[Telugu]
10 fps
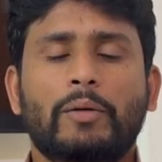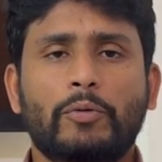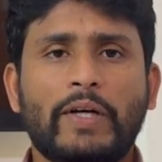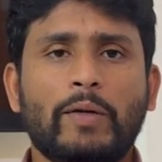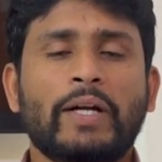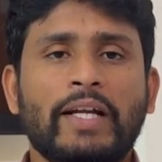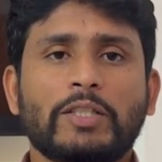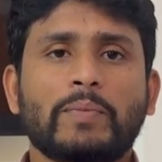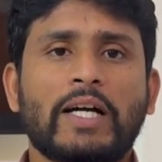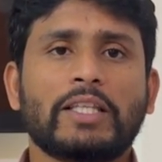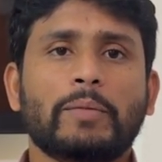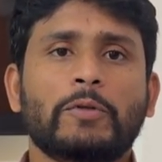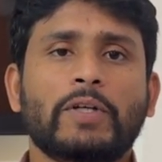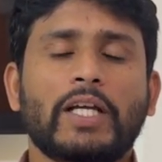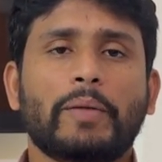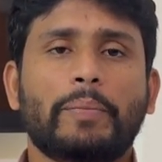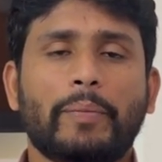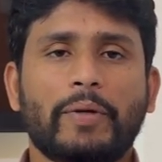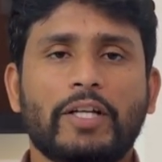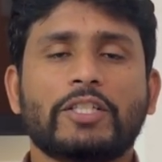ట్వెల్వ్ వన్ డేస్ మాత్రమే ఉన్నాయి
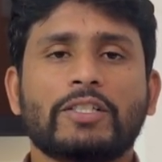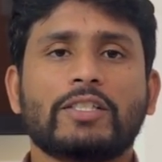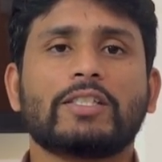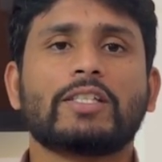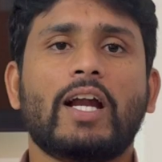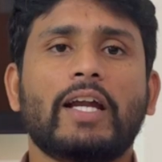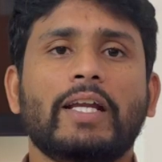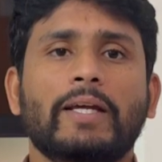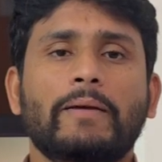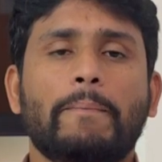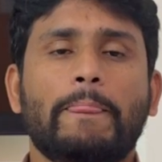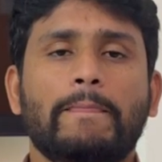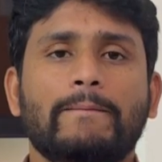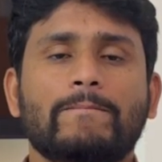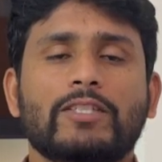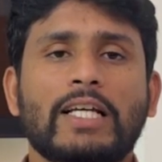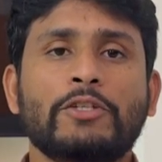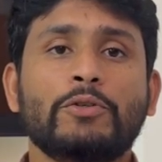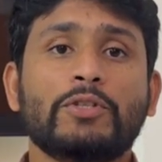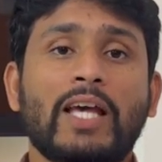ప్రిపరేషన్స్ స్టార్ట్ అయినాయి
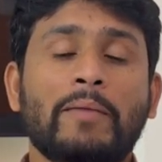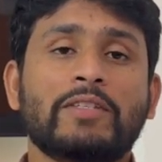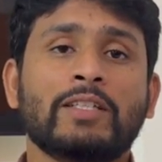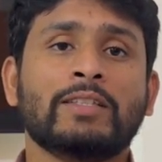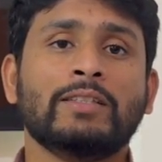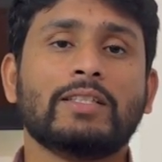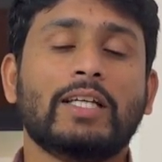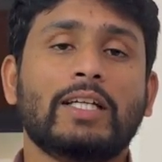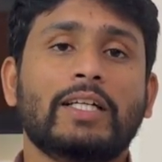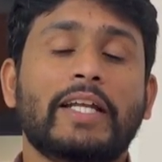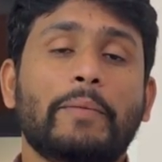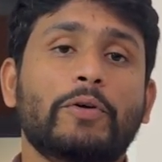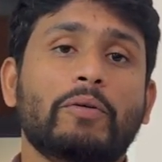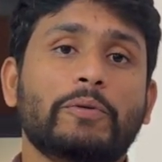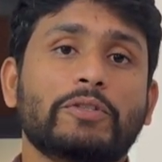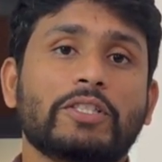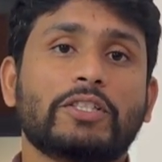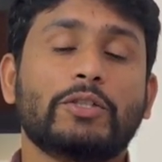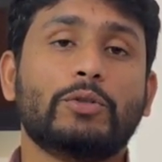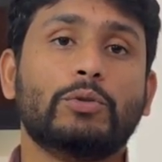సంజు శాంసన్ తన డెబ్యూ ఎప్పుడు
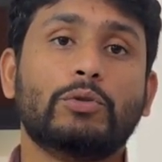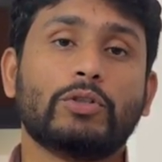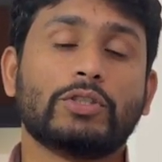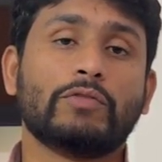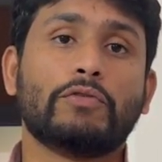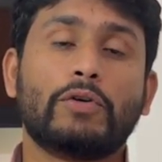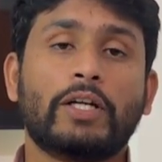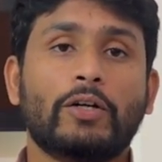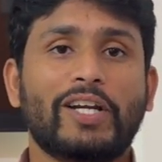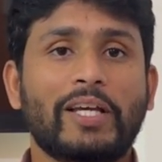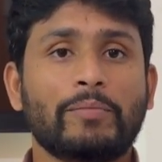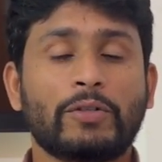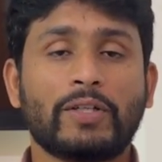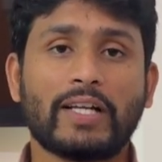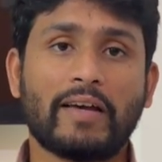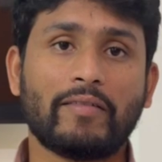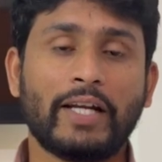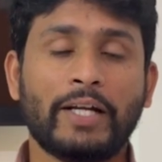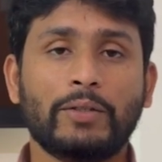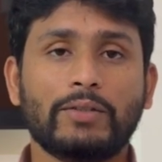చేసిండు టూ థౌజండ్ ఫోర్టీన్లో టీంతో ట్రావెల్
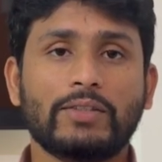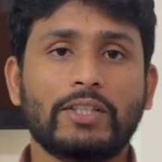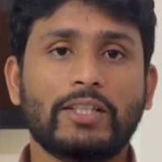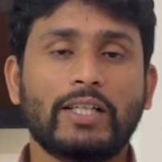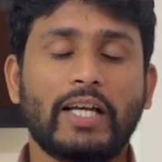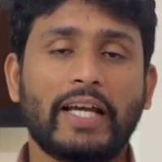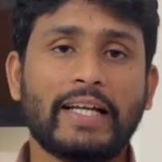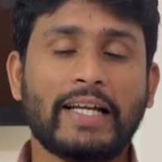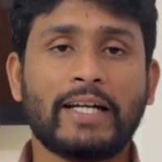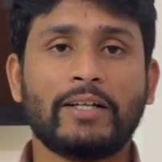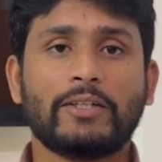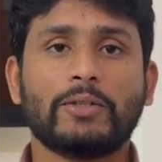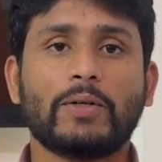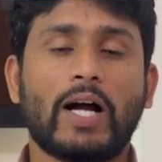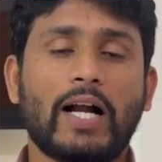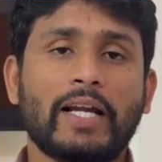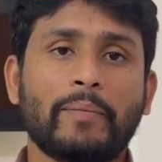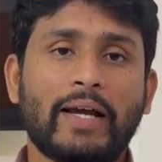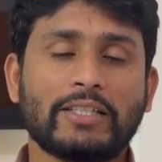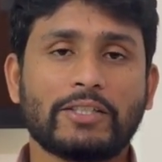అయిండు ఇంగ్లాండ్కు ఆడే
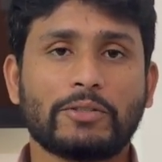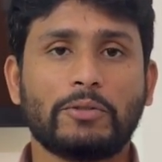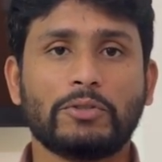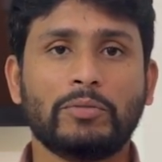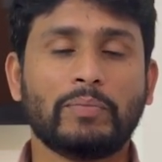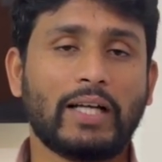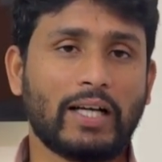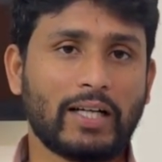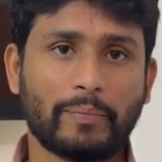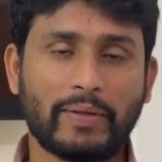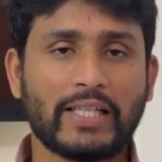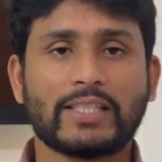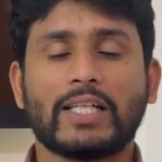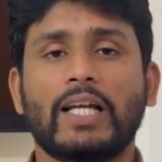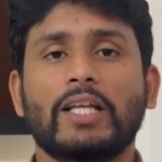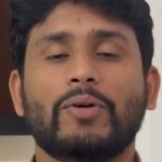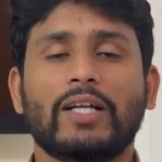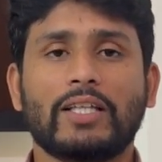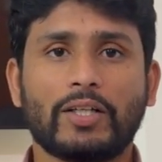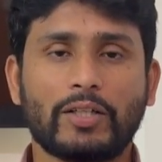మ్యాచెస్ కోసం బట్ అక్కడ ప్లేస్ రాలేదు ఆ
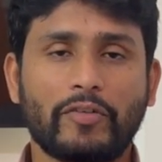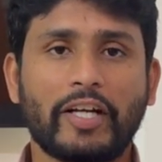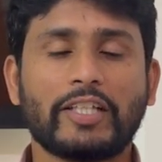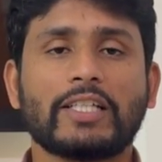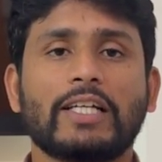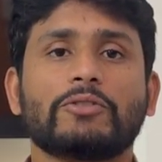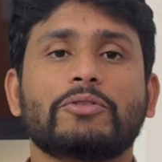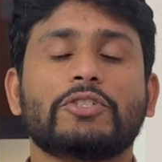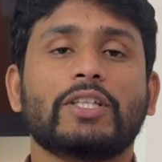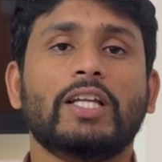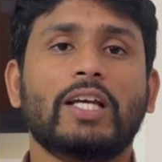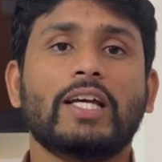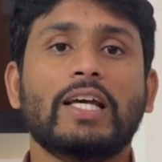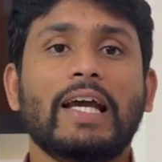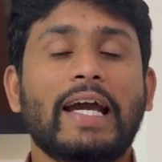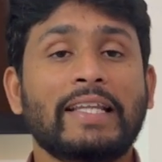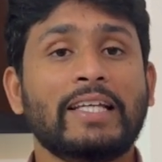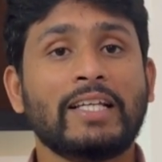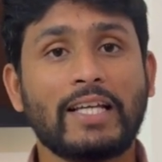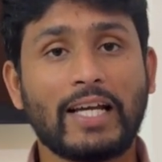తర్వాత వెయిట్ చేయాల్సి వచ్చింది అండ్
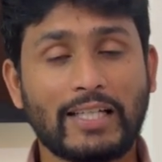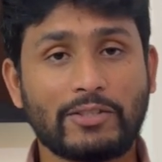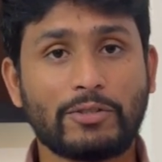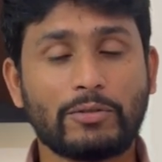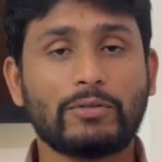దెన్ హీ హ్యాస్ టు